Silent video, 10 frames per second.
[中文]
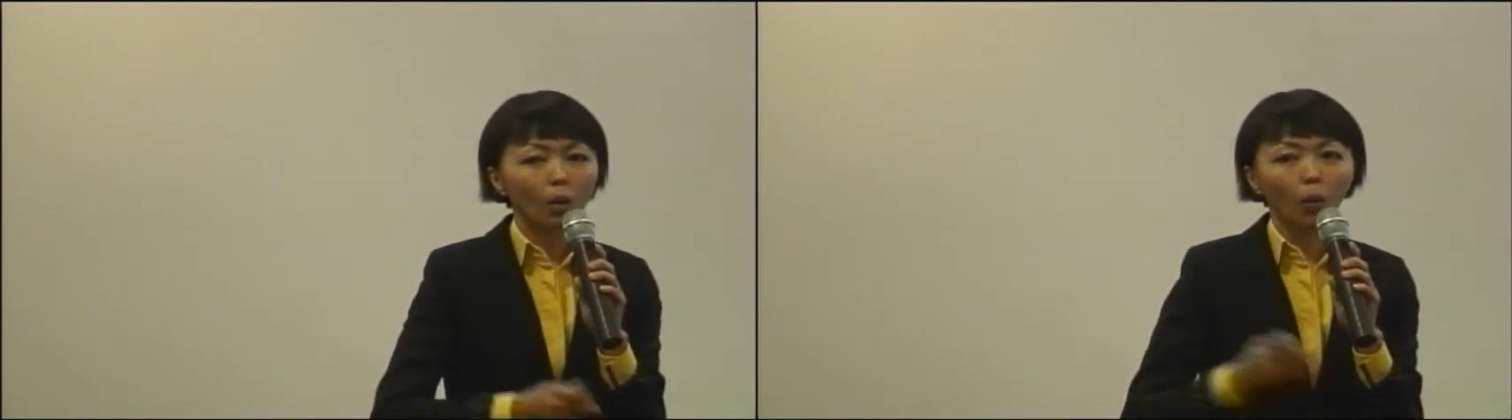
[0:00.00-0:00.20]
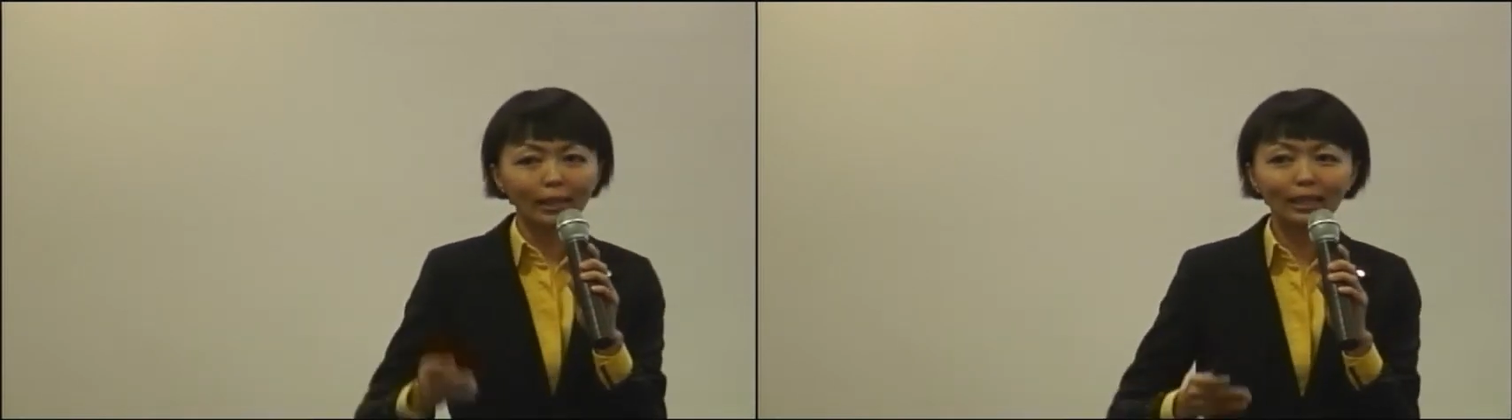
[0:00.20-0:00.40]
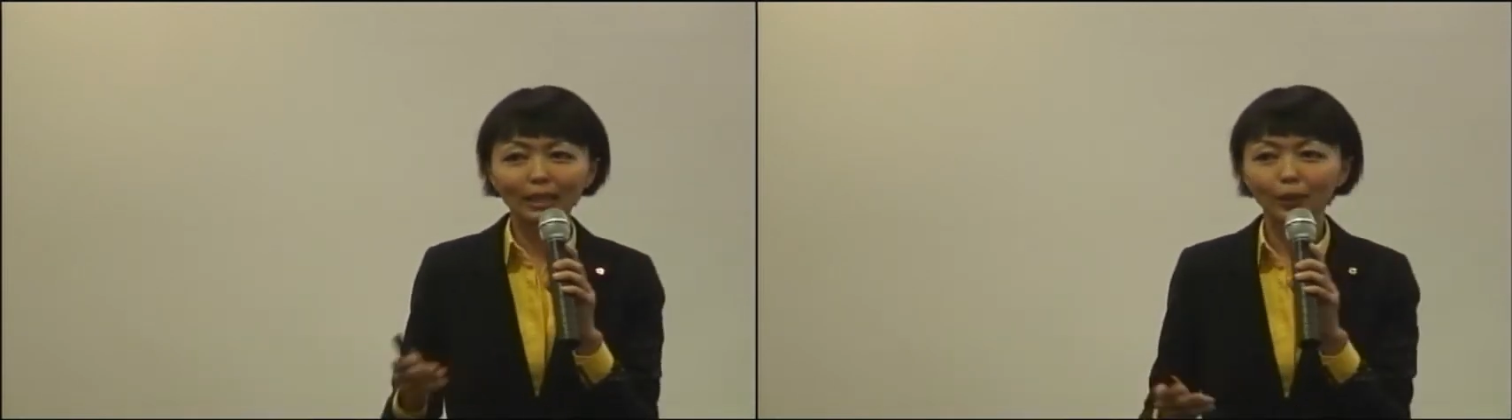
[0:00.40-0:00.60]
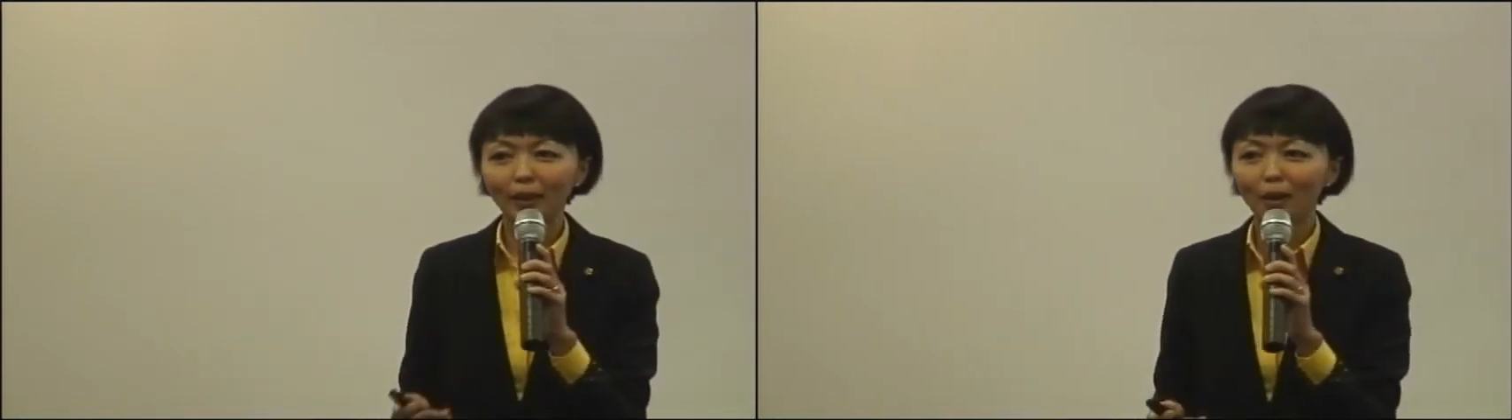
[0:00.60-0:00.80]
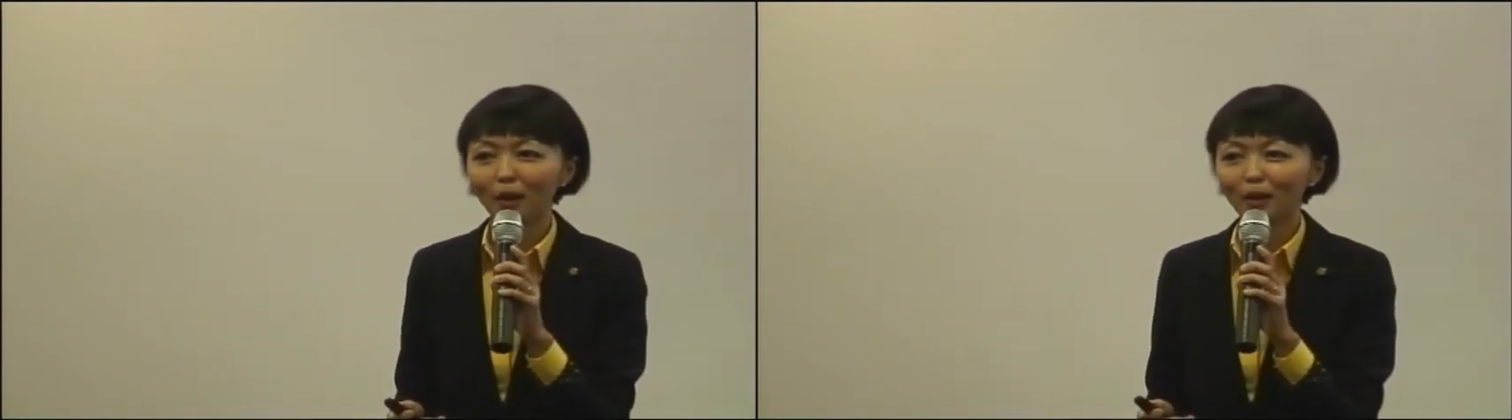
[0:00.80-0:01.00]
我那个月
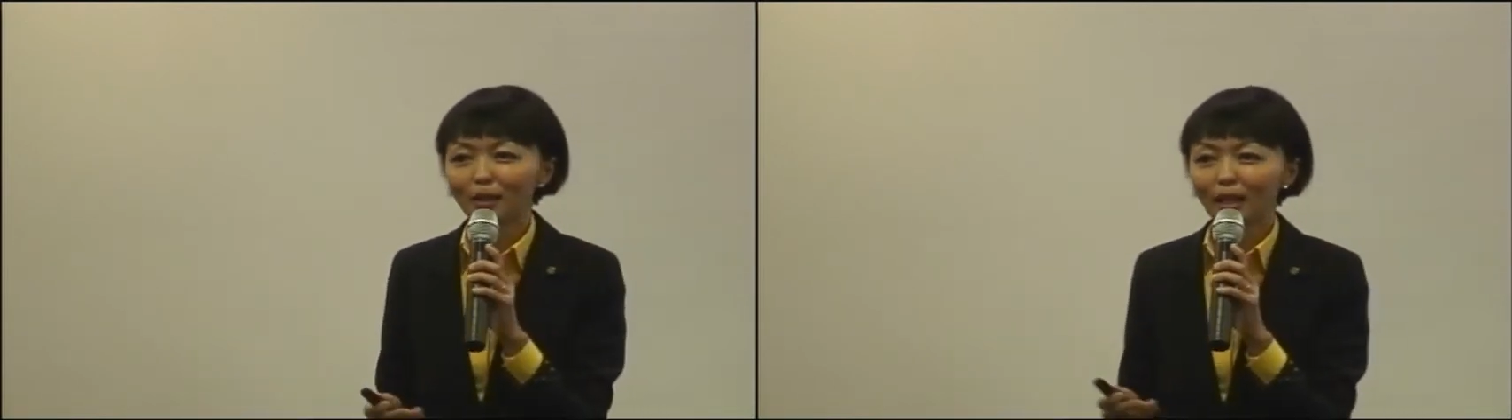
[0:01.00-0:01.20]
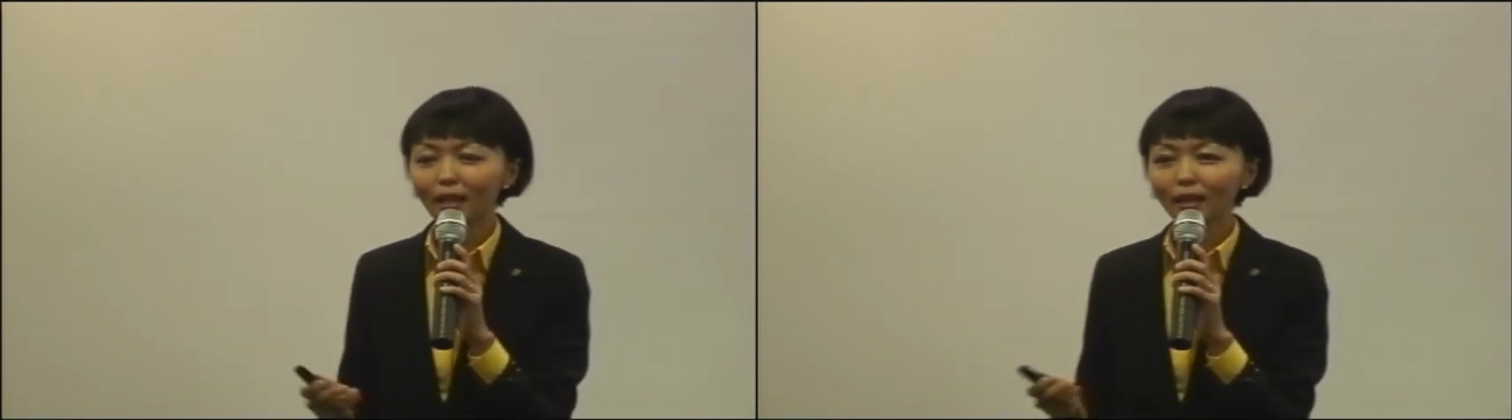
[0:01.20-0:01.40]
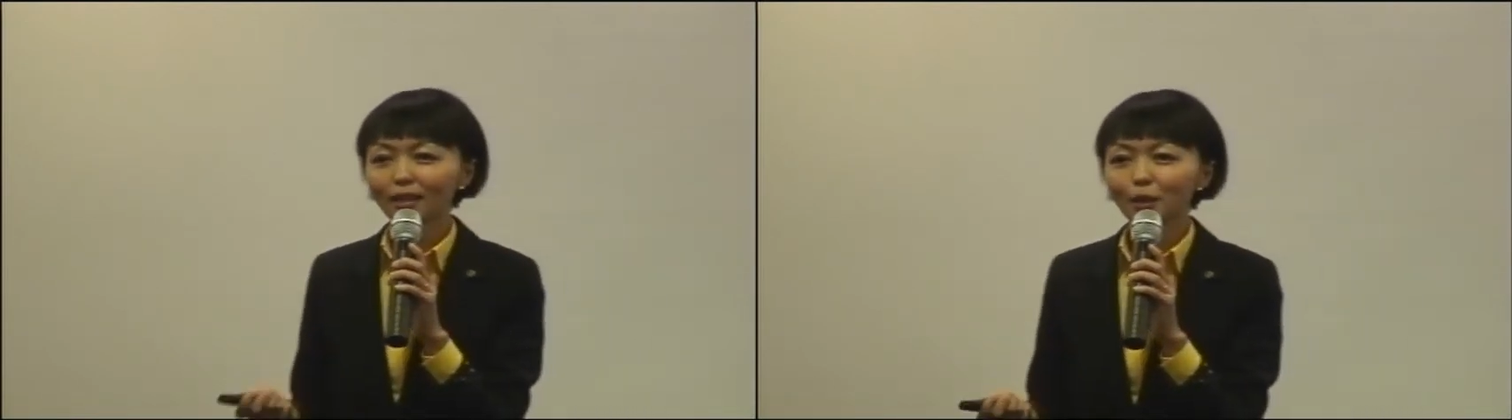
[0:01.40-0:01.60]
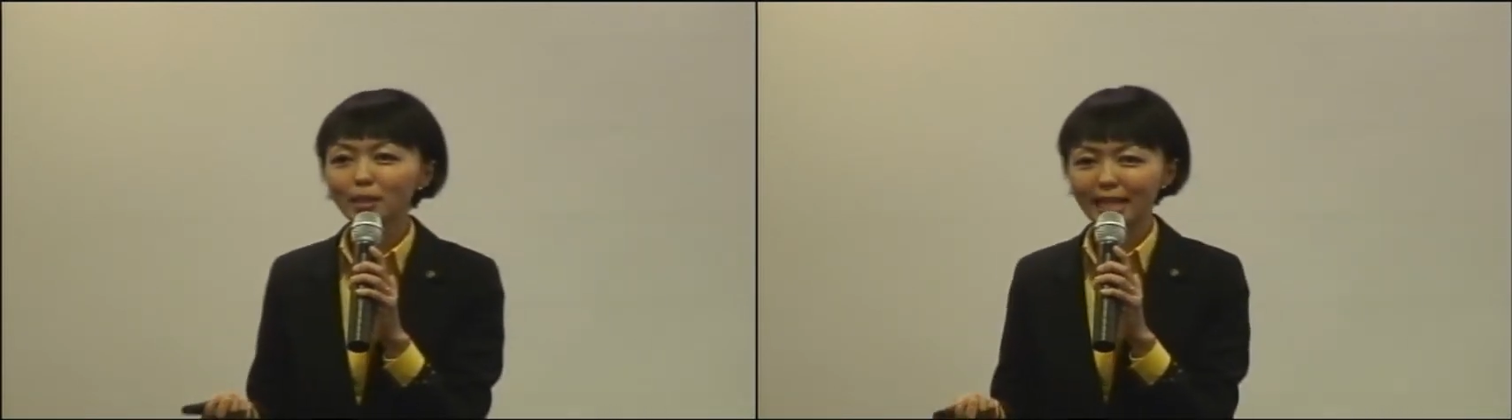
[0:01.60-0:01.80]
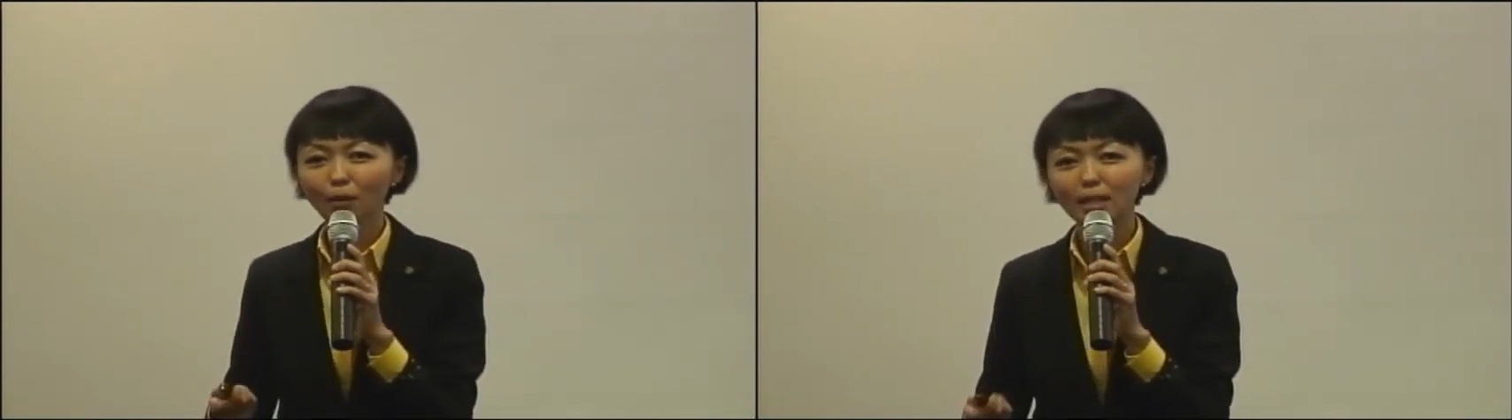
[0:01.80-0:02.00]
哦，哎，有
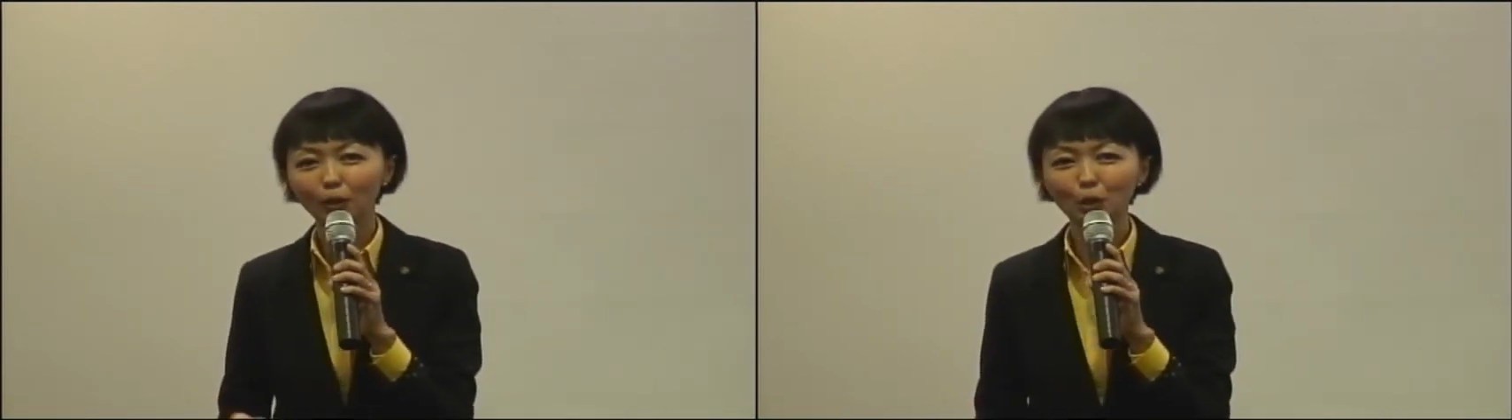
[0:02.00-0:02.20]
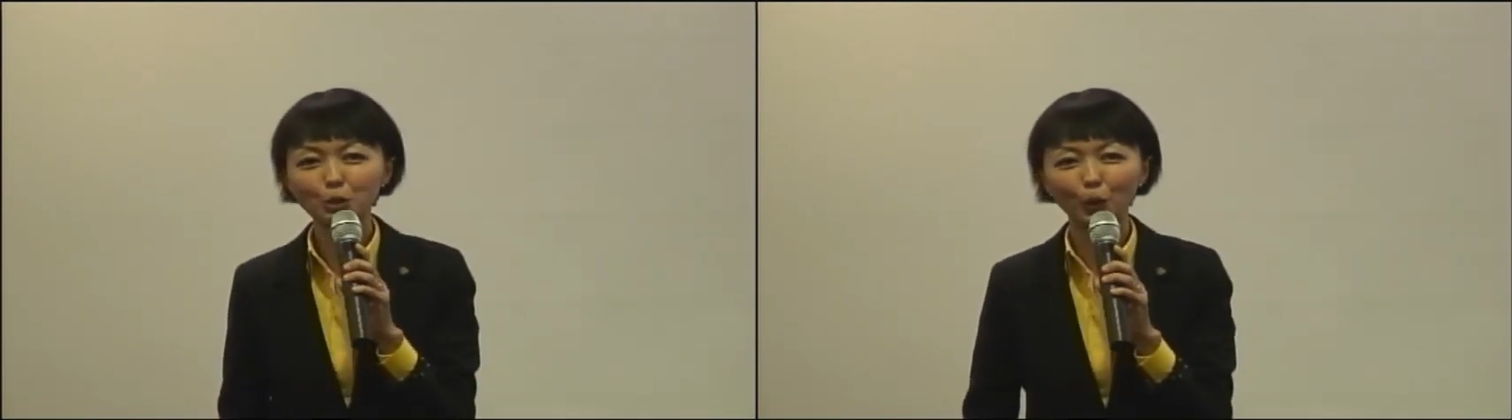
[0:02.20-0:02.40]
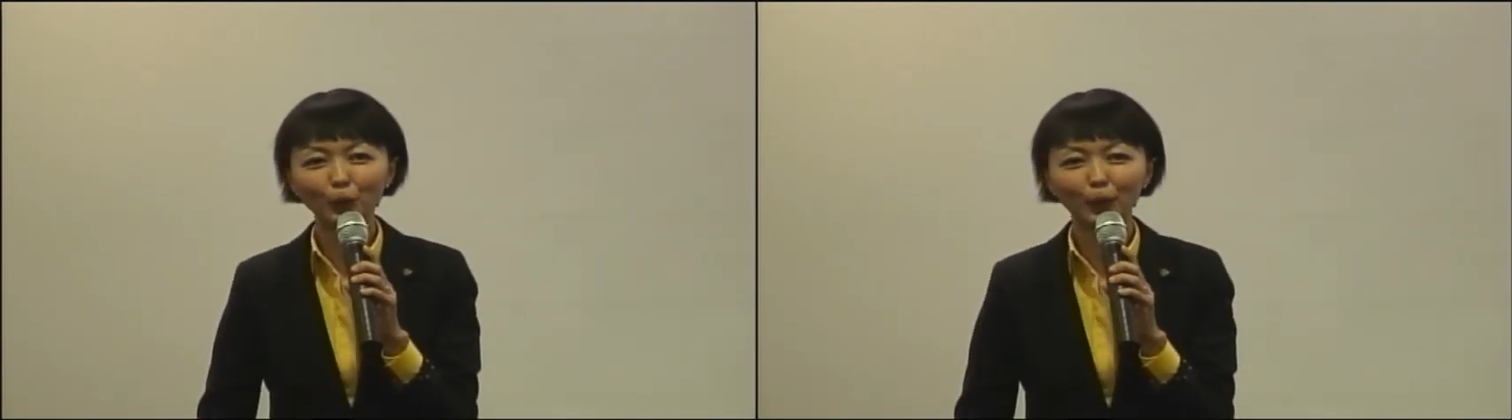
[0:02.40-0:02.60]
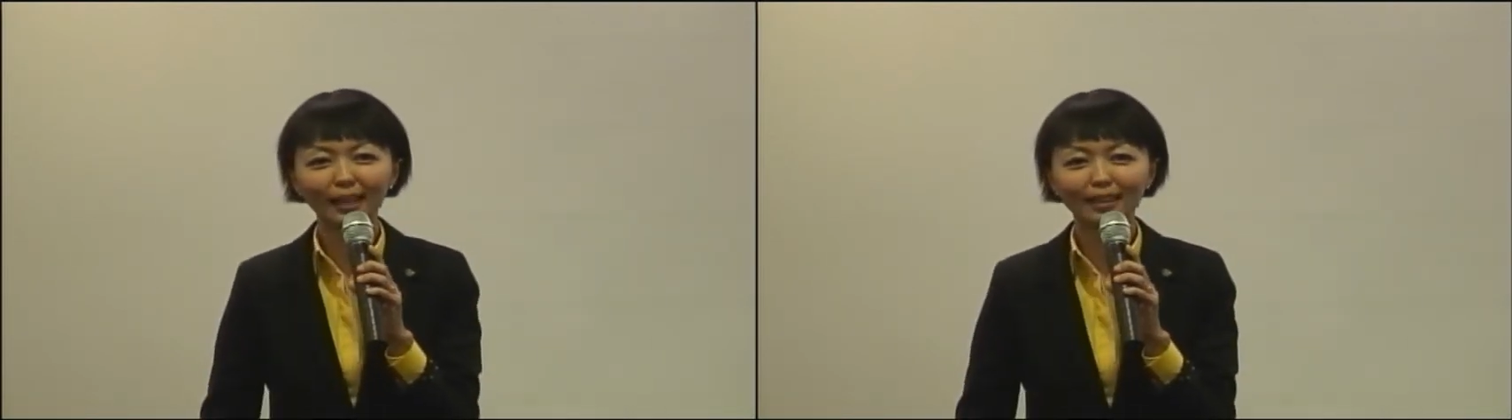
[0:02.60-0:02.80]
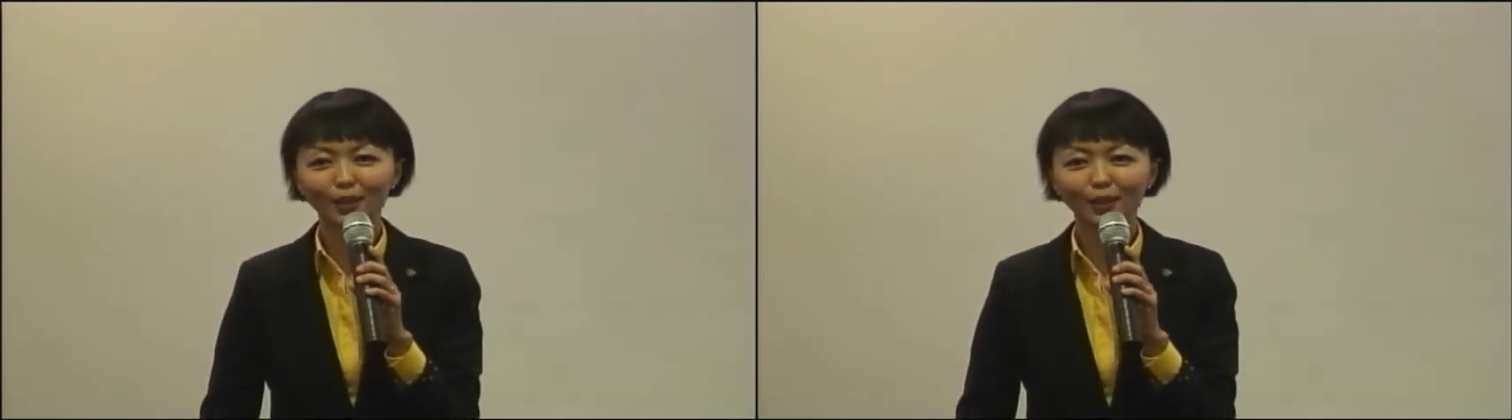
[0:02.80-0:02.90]
小小的收入哎，